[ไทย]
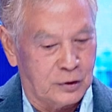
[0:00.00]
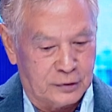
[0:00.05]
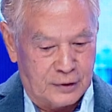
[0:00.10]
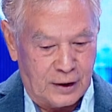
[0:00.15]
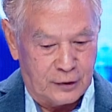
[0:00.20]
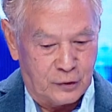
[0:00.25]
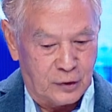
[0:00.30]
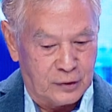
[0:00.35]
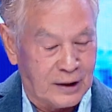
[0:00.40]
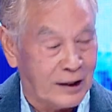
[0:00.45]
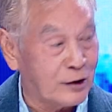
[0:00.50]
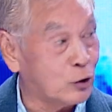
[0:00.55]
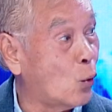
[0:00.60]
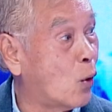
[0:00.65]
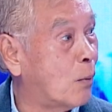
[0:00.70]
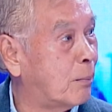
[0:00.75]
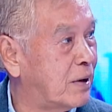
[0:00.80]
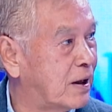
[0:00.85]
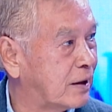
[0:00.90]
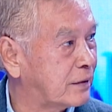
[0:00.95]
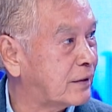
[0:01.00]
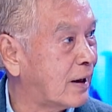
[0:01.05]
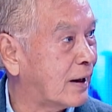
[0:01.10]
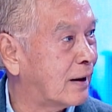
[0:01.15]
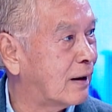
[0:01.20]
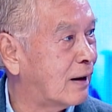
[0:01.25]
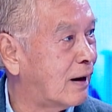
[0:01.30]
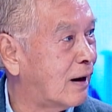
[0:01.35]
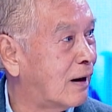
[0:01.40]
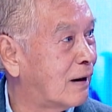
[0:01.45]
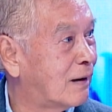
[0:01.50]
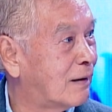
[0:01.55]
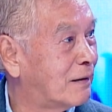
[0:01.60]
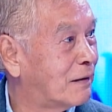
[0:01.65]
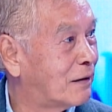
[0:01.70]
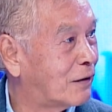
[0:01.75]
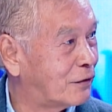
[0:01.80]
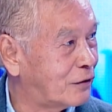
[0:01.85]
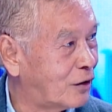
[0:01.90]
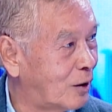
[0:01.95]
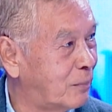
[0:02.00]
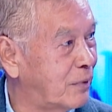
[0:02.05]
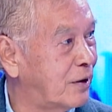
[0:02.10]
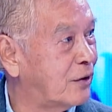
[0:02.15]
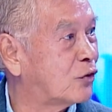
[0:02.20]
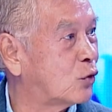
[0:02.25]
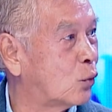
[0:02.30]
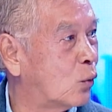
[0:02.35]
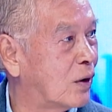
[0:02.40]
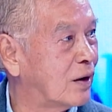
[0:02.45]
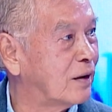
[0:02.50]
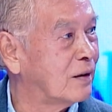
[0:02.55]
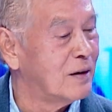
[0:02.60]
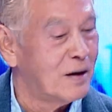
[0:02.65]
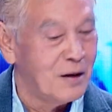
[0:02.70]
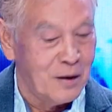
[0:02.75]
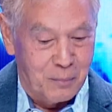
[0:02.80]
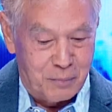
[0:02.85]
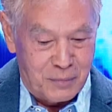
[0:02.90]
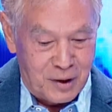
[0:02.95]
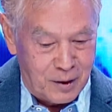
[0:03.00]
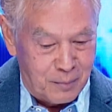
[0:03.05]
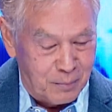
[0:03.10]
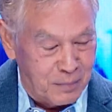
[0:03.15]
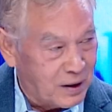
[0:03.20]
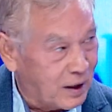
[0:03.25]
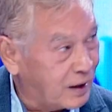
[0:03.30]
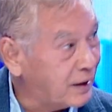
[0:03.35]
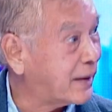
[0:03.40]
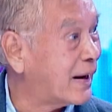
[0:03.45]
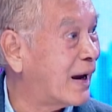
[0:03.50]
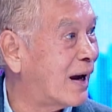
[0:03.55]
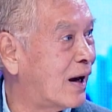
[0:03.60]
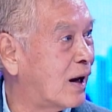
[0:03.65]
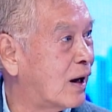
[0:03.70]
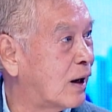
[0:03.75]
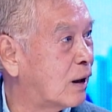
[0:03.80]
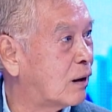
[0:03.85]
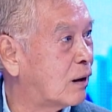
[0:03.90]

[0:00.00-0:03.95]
ตั้งแต่ในตัวเมืองจันทร์แล้ว ก็จะมีสวนมีเหมืองแร่มีเห